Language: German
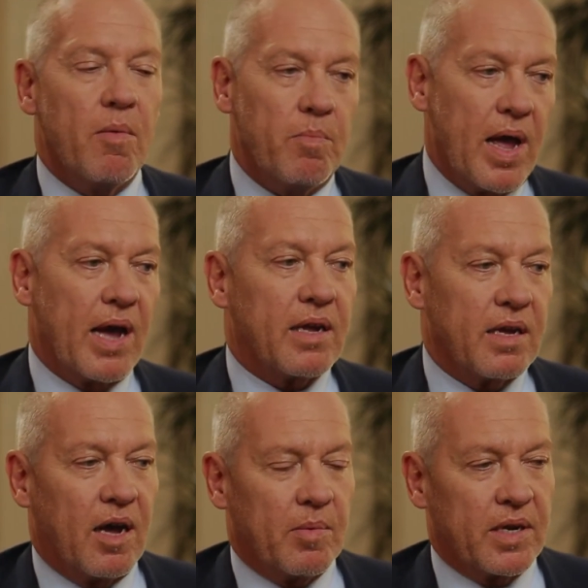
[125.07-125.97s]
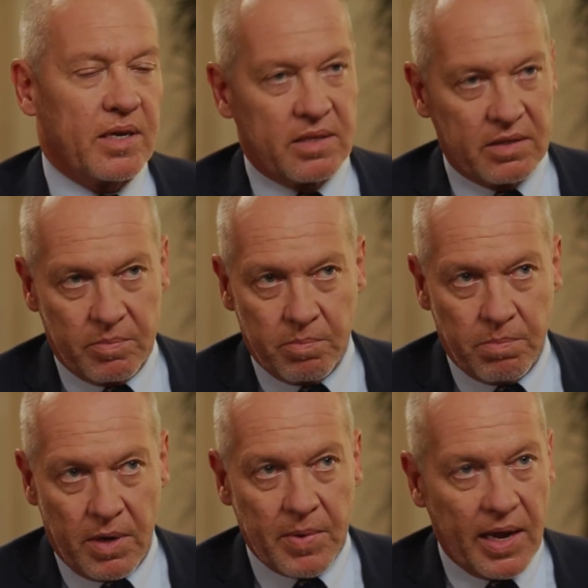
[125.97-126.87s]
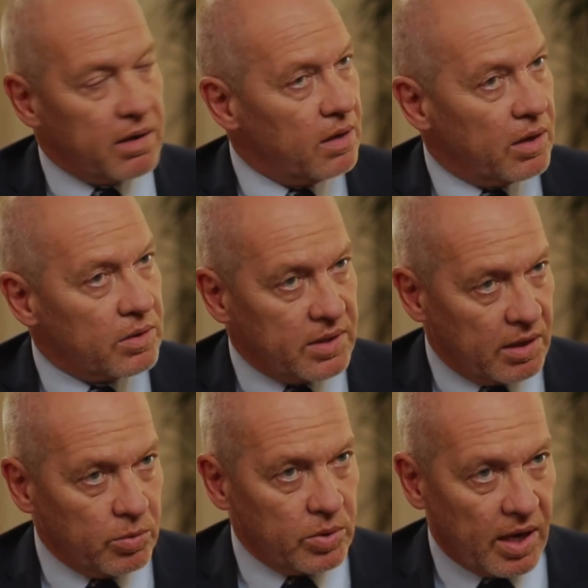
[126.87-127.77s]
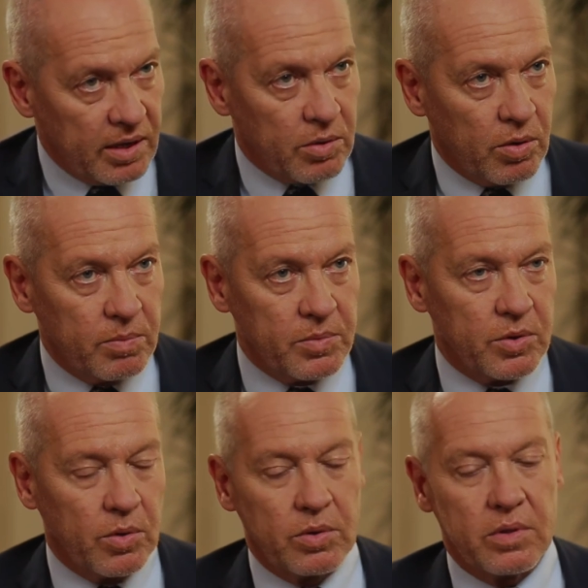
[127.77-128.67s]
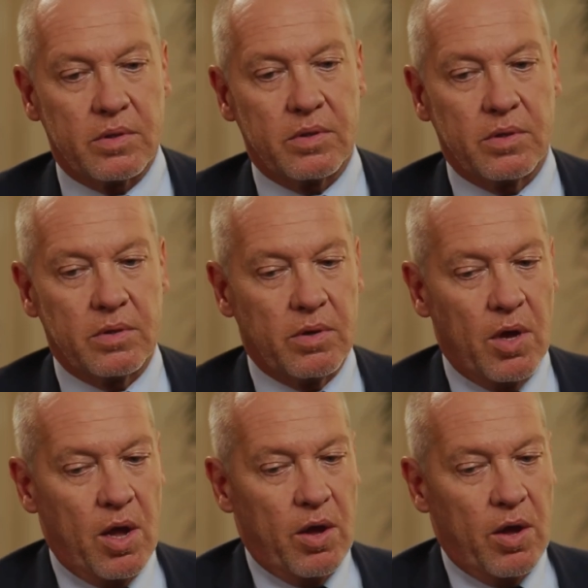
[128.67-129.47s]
merken aber, dass das im, beim Handel auch sehr gut ankommt und äh,